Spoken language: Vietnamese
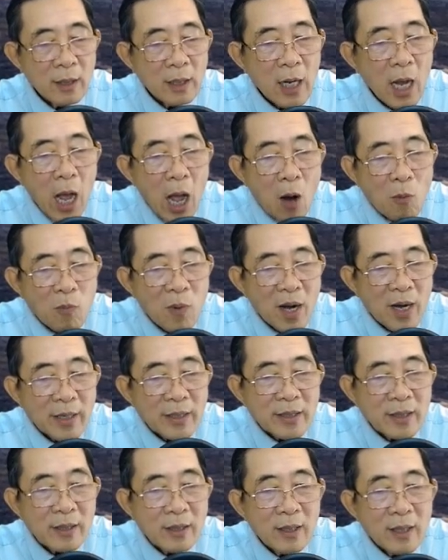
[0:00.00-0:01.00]
ông ơi,
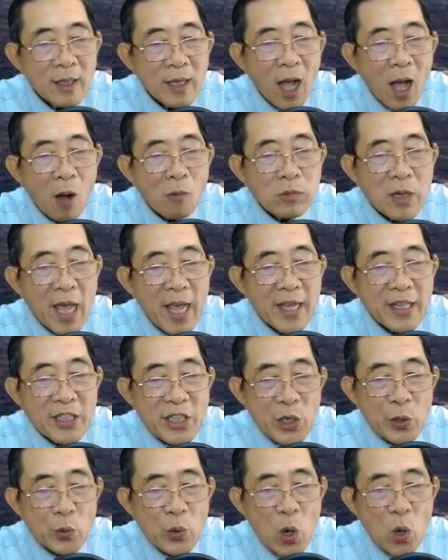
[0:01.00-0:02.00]
ông để
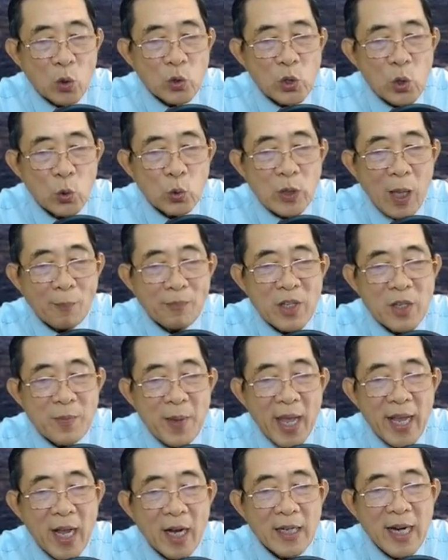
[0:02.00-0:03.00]
nhiều đồ sưu tầm như vậy
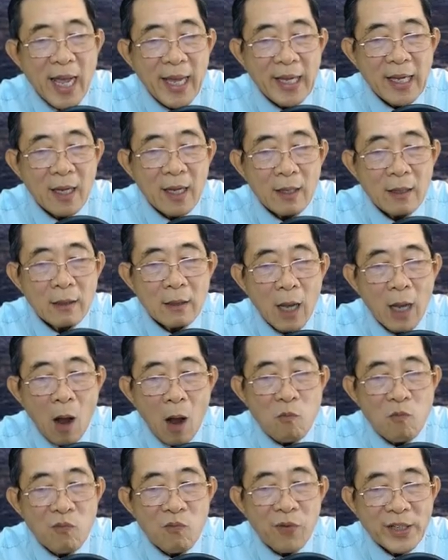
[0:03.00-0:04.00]
ở đây,
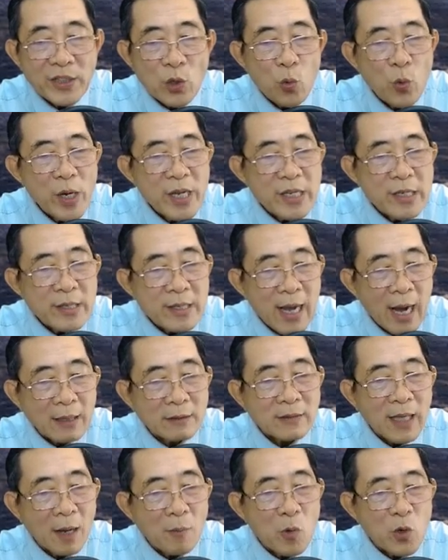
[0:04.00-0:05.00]
ông phải chú ý cẩn
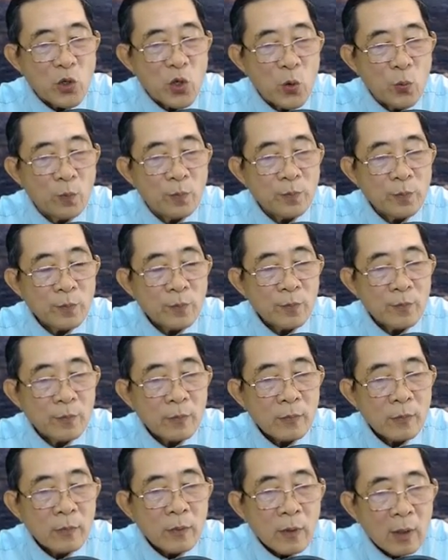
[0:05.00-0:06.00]
thận một chút.
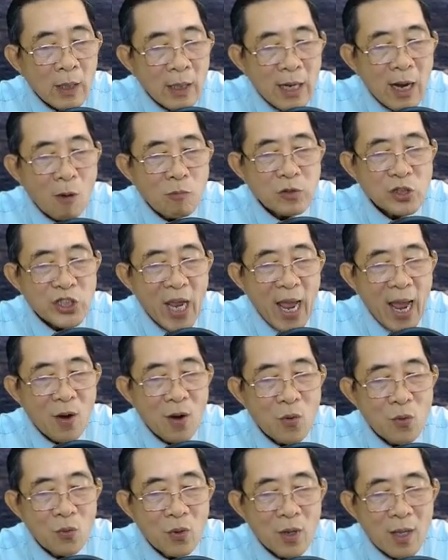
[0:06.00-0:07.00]
Không
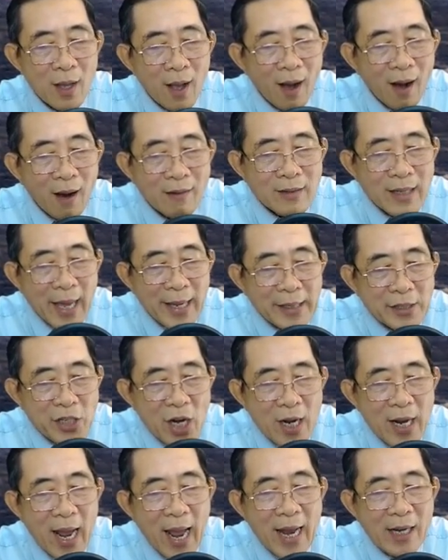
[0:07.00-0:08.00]
sao, ở đây rất
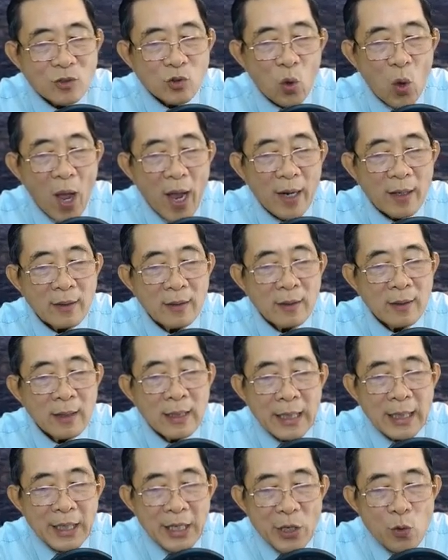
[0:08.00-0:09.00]
an toàn.
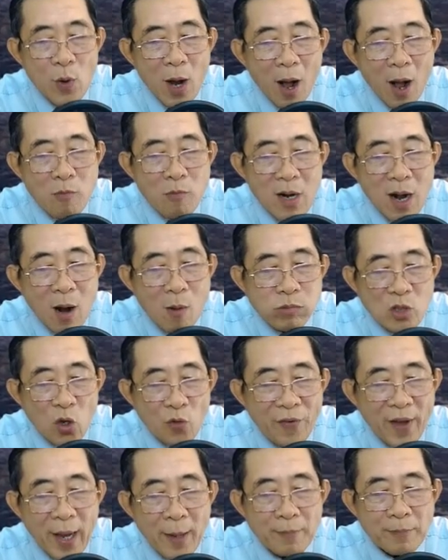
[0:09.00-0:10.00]
Nếu ông không cho
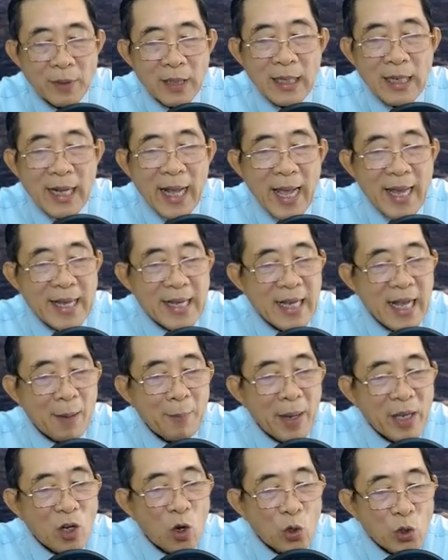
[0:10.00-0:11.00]
phép, ngay cả mấy
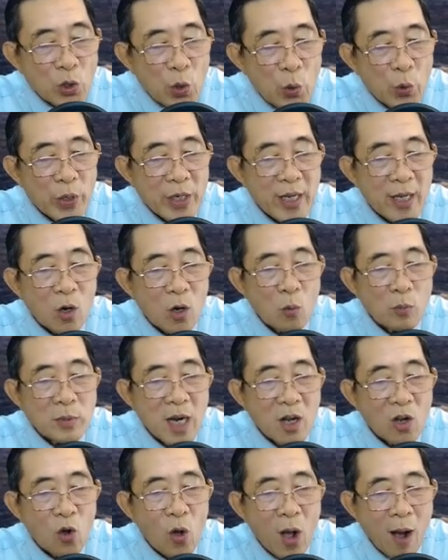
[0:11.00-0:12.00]
con ruồi cũng
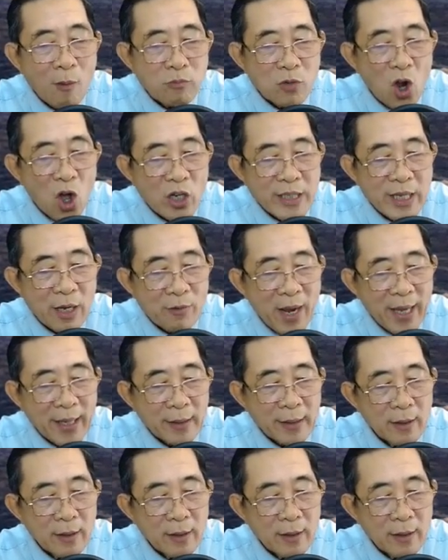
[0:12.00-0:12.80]
đừng có hòng lọt vào đây.